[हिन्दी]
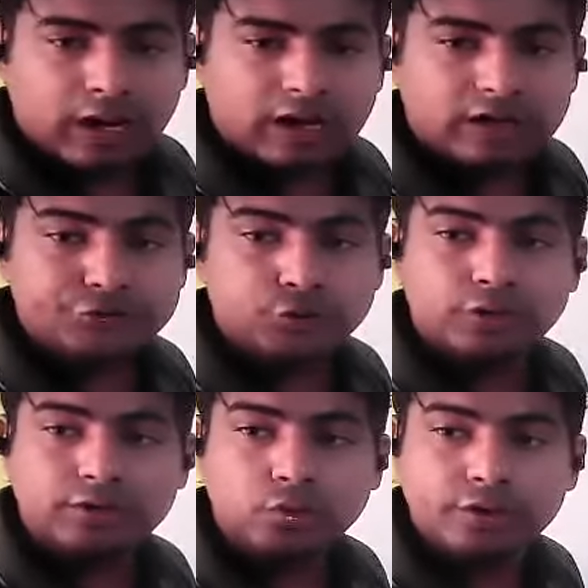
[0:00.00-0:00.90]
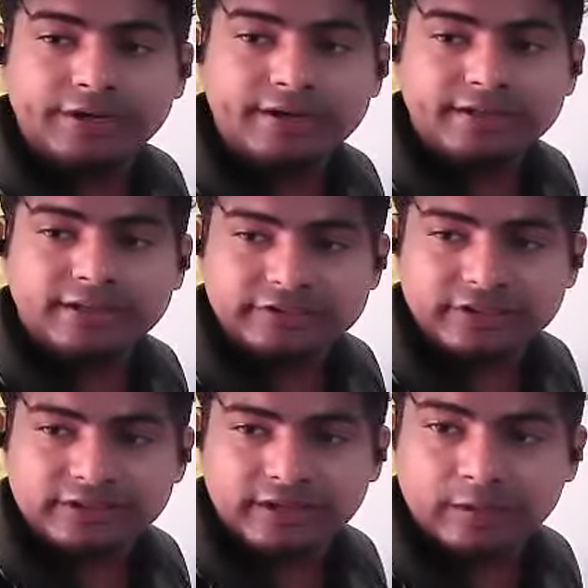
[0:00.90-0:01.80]
अगर शुगर को हीट किया
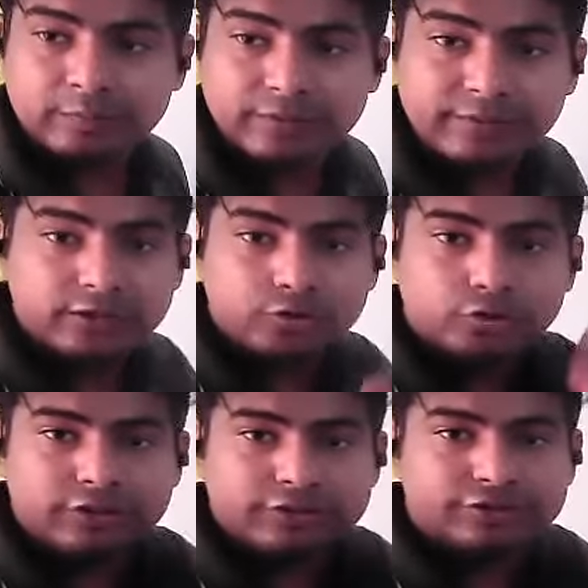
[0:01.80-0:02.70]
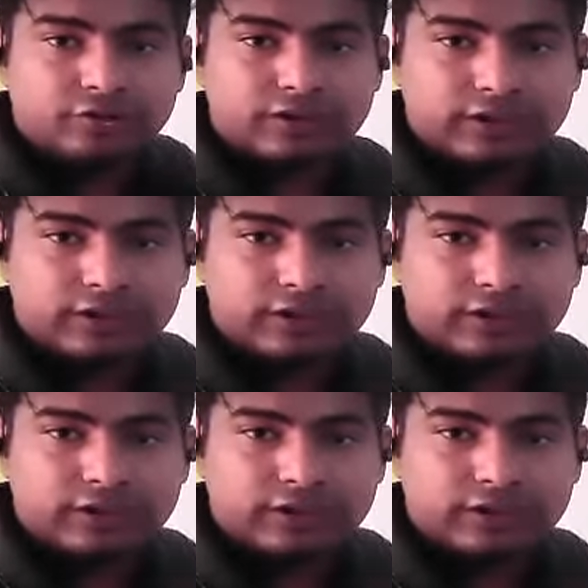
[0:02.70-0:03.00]
जाता है आप सभी ने नोटिस किया होगा